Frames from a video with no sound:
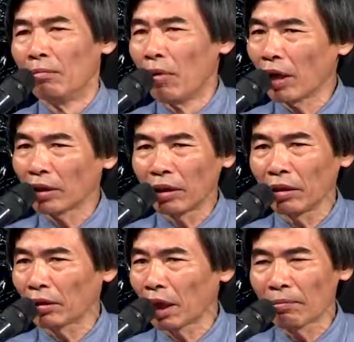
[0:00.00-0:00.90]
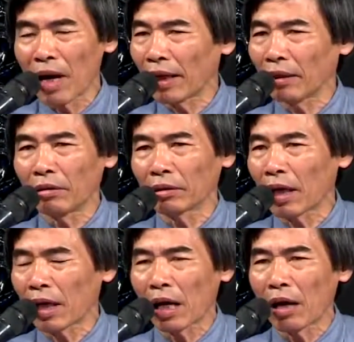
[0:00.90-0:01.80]
Mọi sự thất bại của
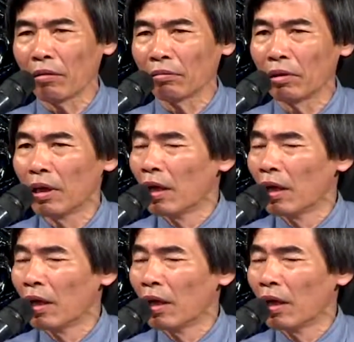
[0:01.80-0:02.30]
thằng đàn ông